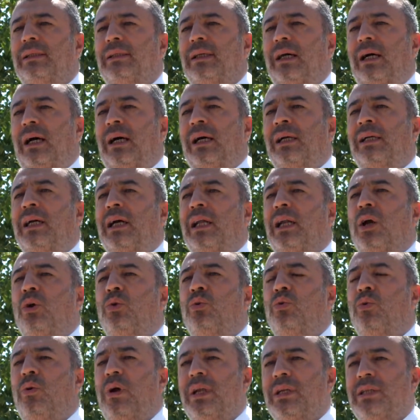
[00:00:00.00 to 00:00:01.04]
Ankara
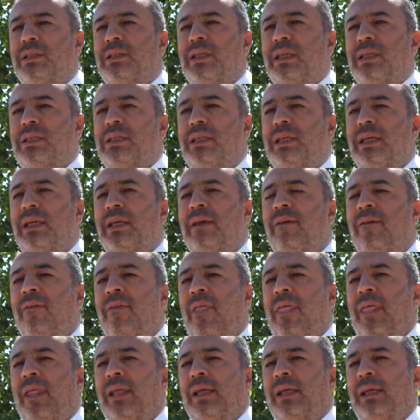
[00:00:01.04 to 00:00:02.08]
Üniversitesi
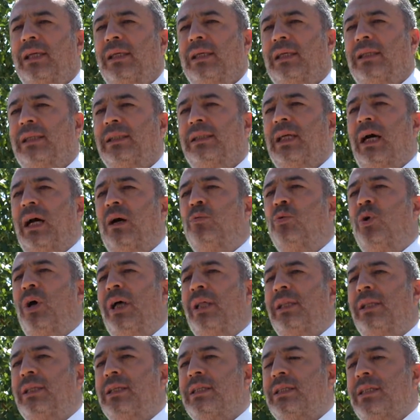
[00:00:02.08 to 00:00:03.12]
Gıda
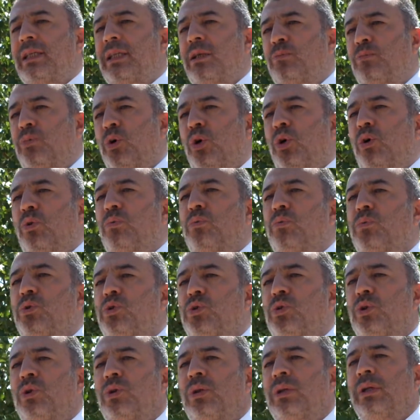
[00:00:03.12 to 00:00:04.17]
Mühendisliği
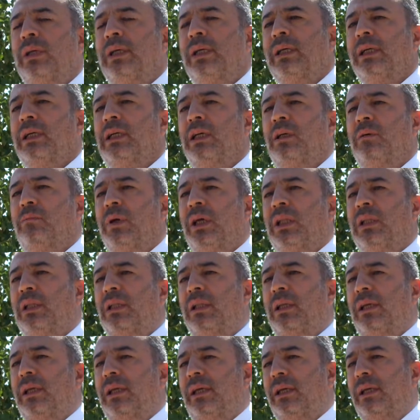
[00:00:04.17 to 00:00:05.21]
bölümümüzün
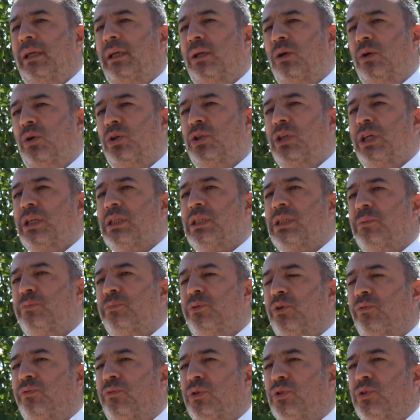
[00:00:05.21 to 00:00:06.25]
kıymetli hocası
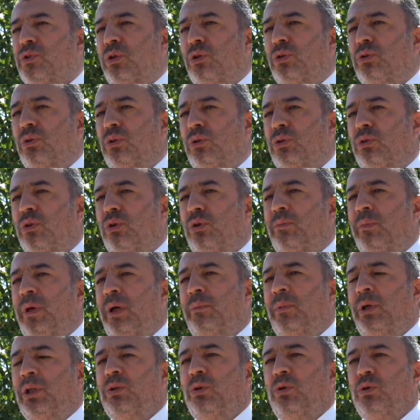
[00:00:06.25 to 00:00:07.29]
Profesör Doktor
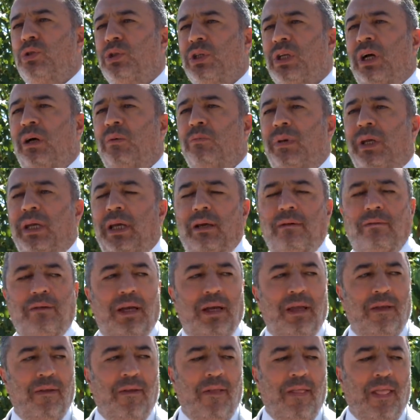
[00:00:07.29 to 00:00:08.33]
Mehmet Özkan Bey'e ve
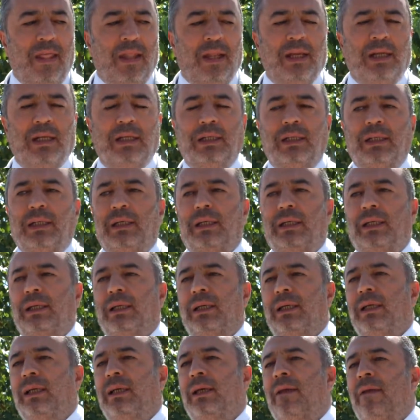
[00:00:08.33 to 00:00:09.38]

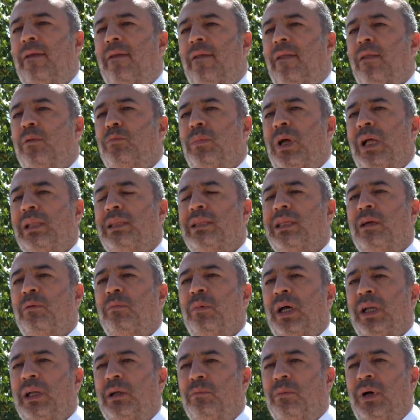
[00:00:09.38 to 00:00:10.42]
e, Meltem
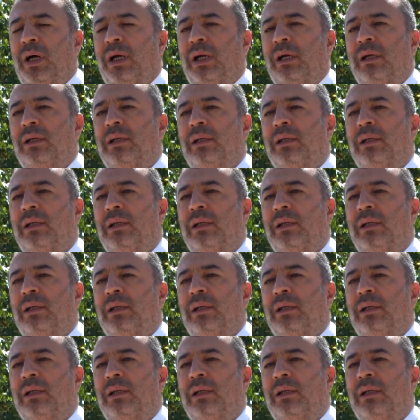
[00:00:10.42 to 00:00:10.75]
Hanım'a